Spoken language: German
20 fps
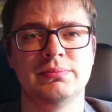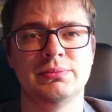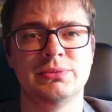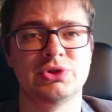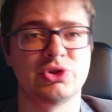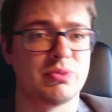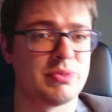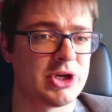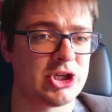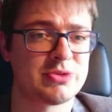
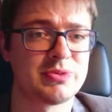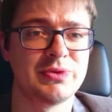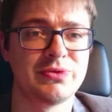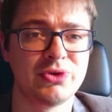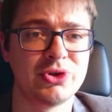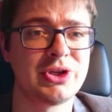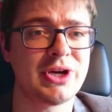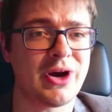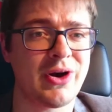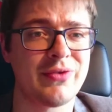Zum Beispiel
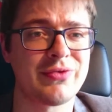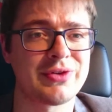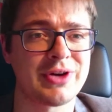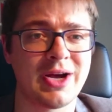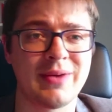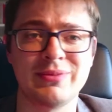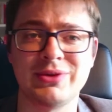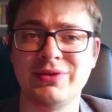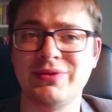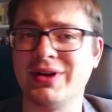für die
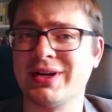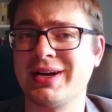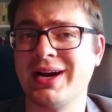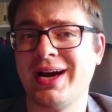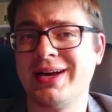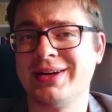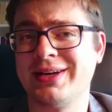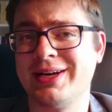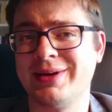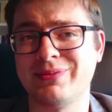Aufgaben, die wir
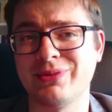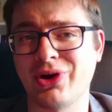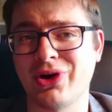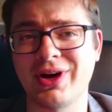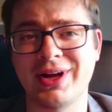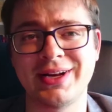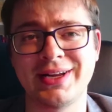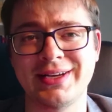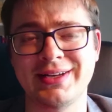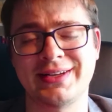gerade eben noch
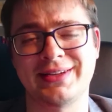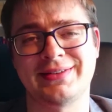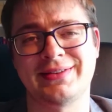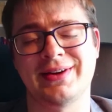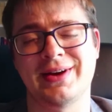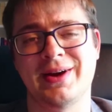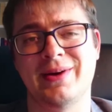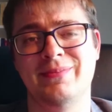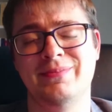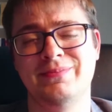erledigt
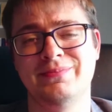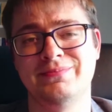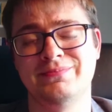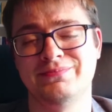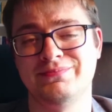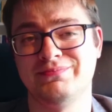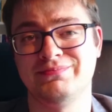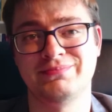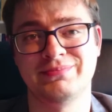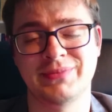haben.
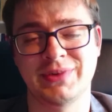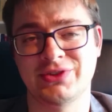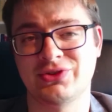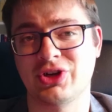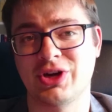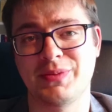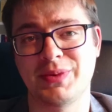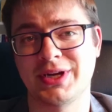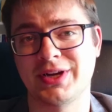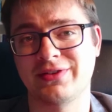Was
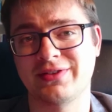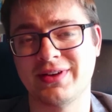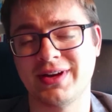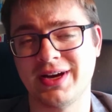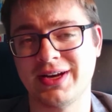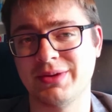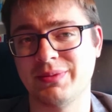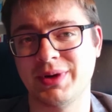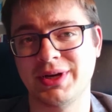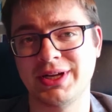auch immer das
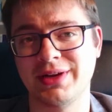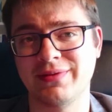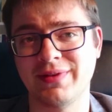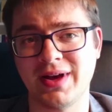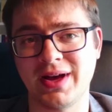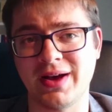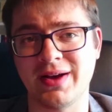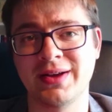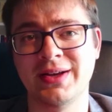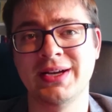gerade bei dir
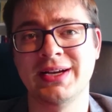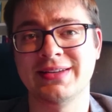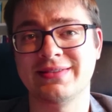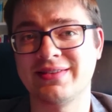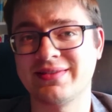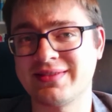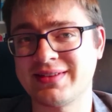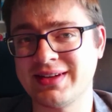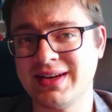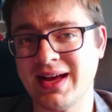war. Es
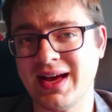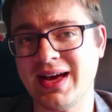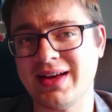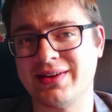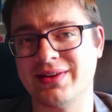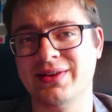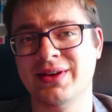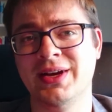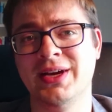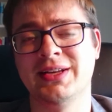ist
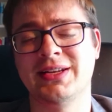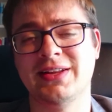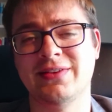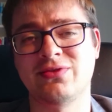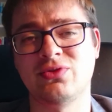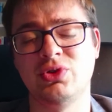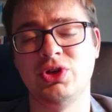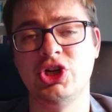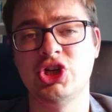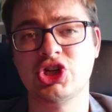Gnade, dass
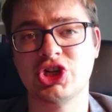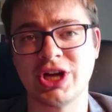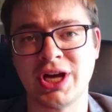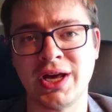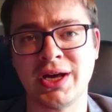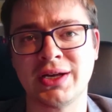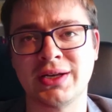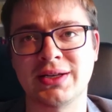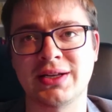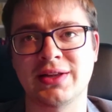du die
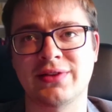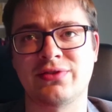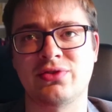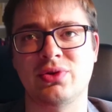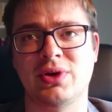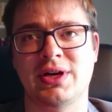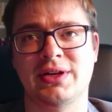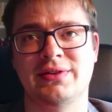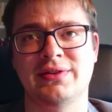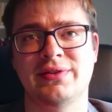Stärke
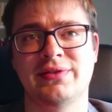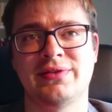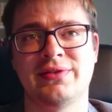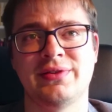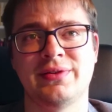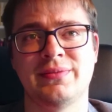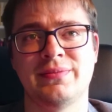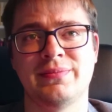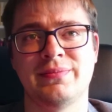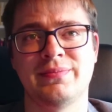dazu hattest.
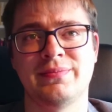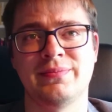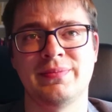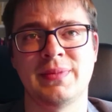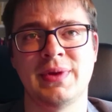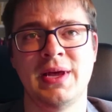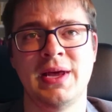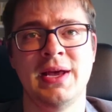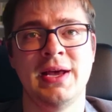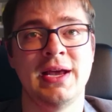
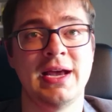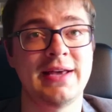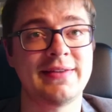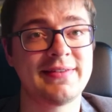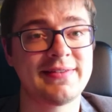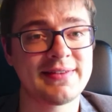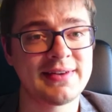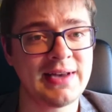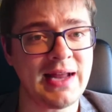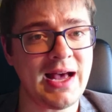Es
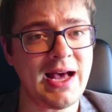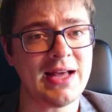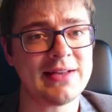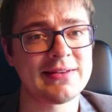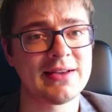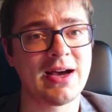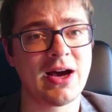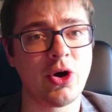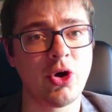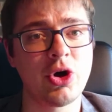ist
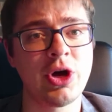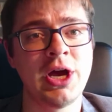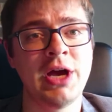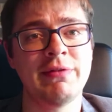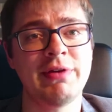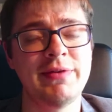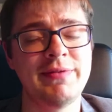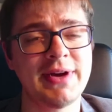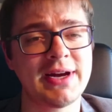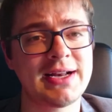Gnade auch,
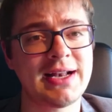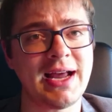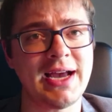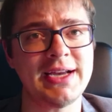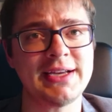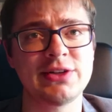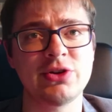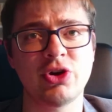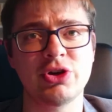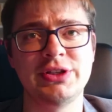wenn wir
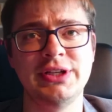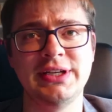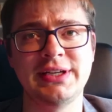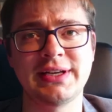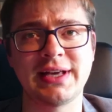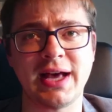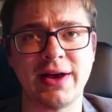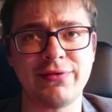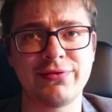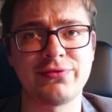gleich noch die
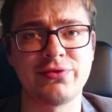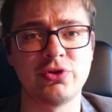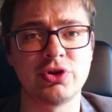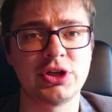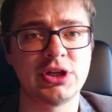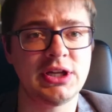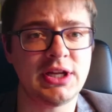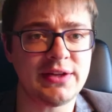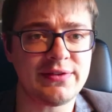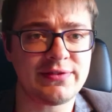Kraft für
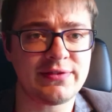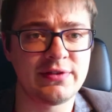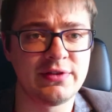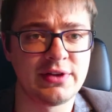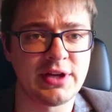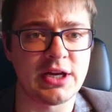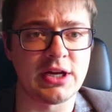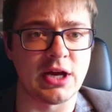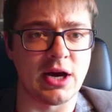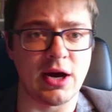die nächsten
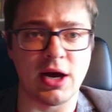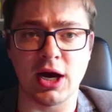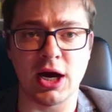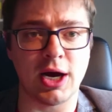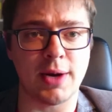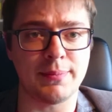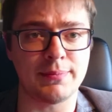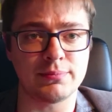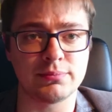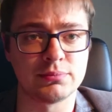Dinge
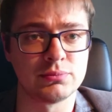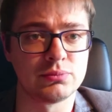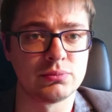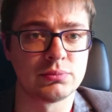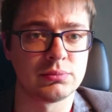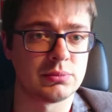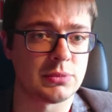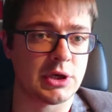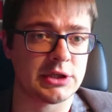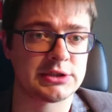haben.
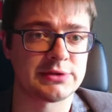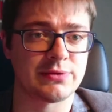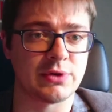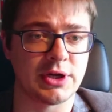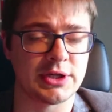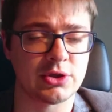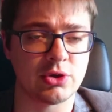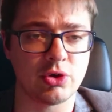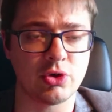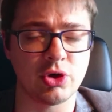Hast
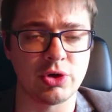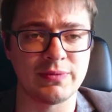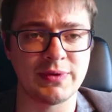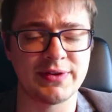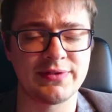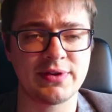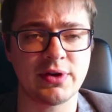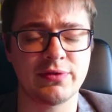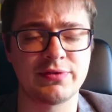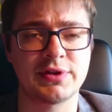vielleicht noch
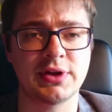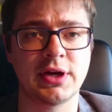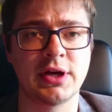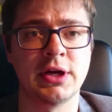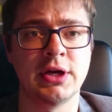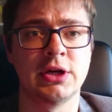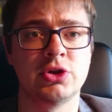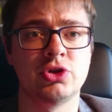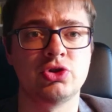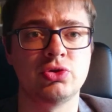irgendwas auf der
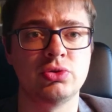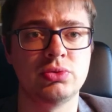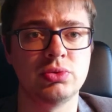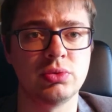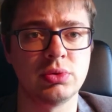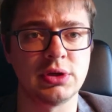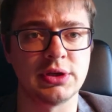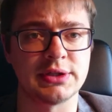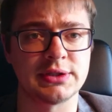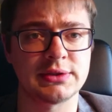
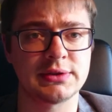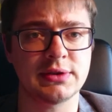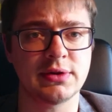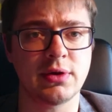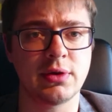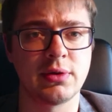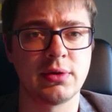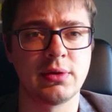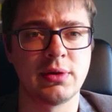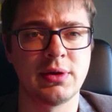To-Do-Liste.
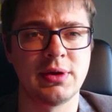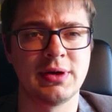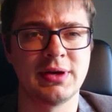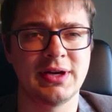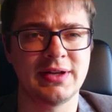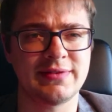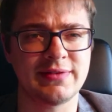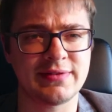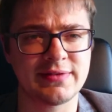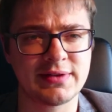
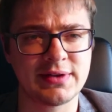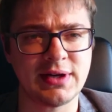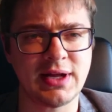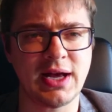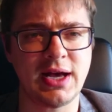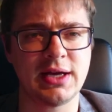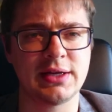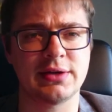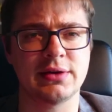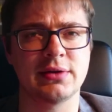Es ist
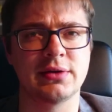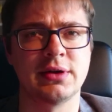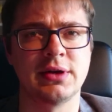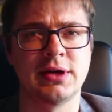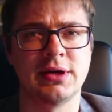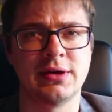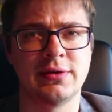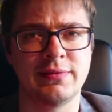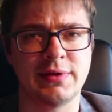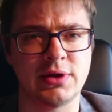Gnade,
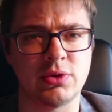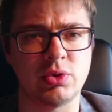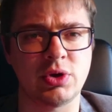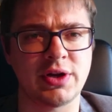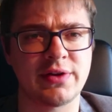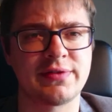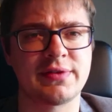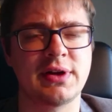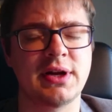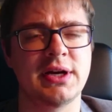wenn du
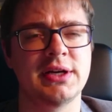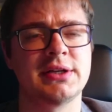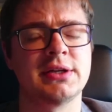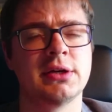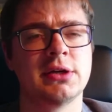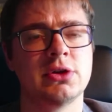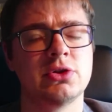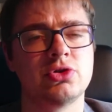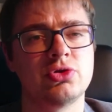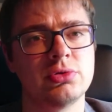das gleich
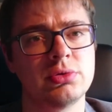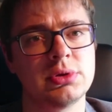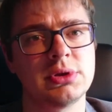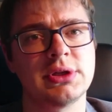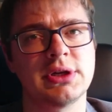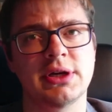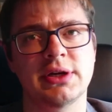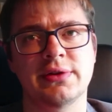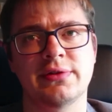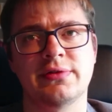tun
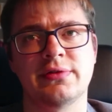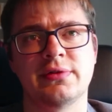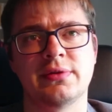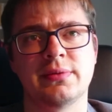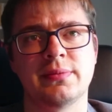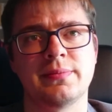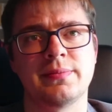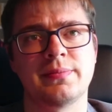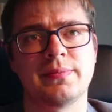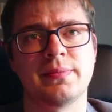kannst.
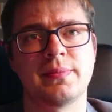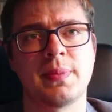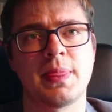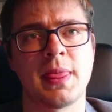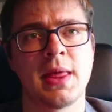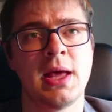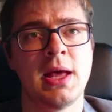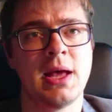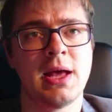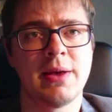
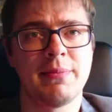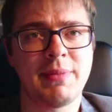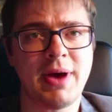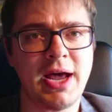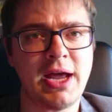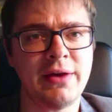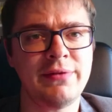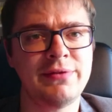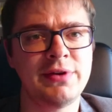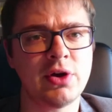
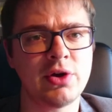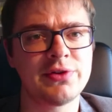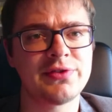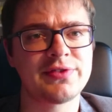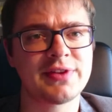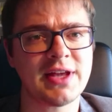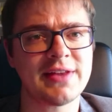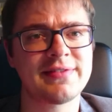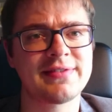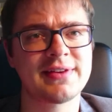Machen wir uns
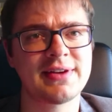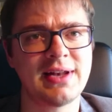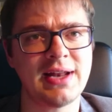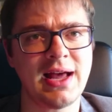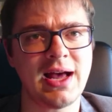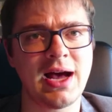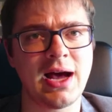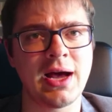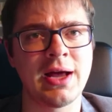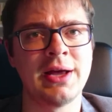das
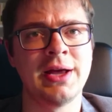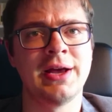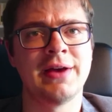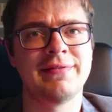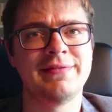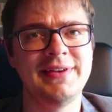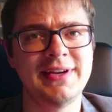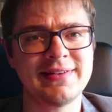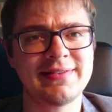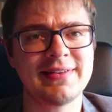klar.
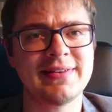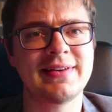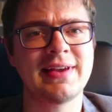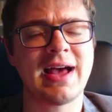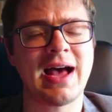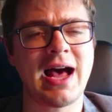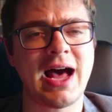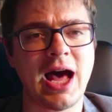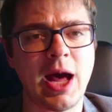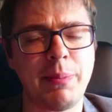Wir sind
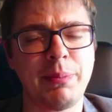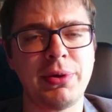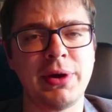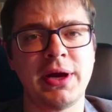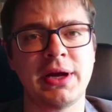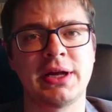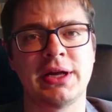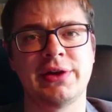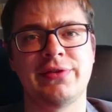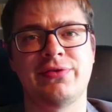
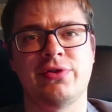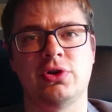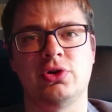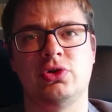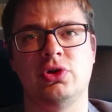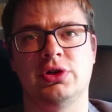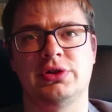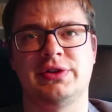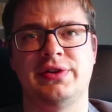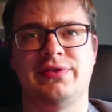abhängig von
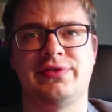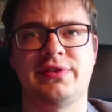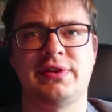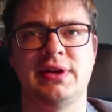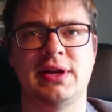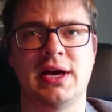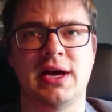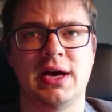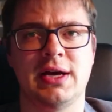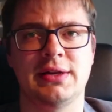Gottes
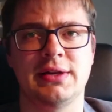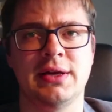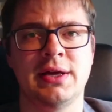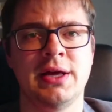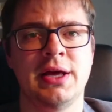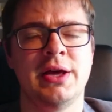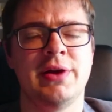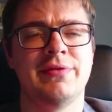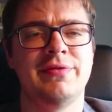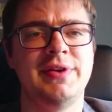Gnade.
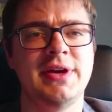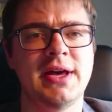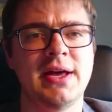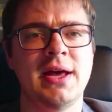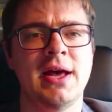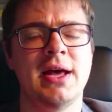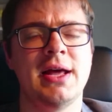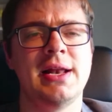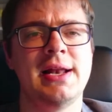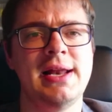Wir
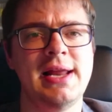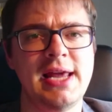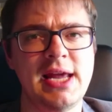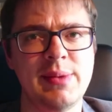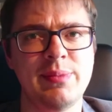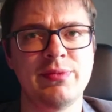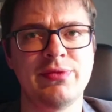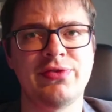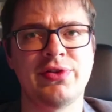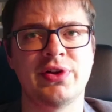
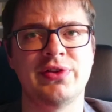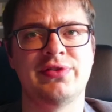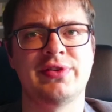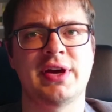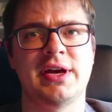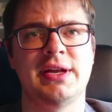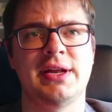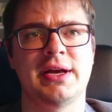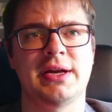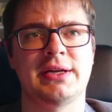leben von
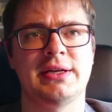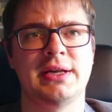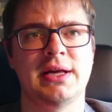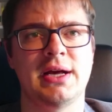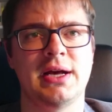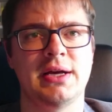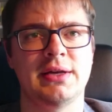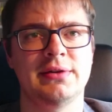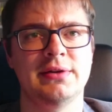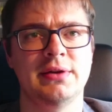seiner
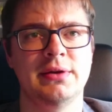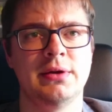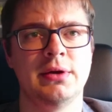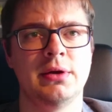Gnade.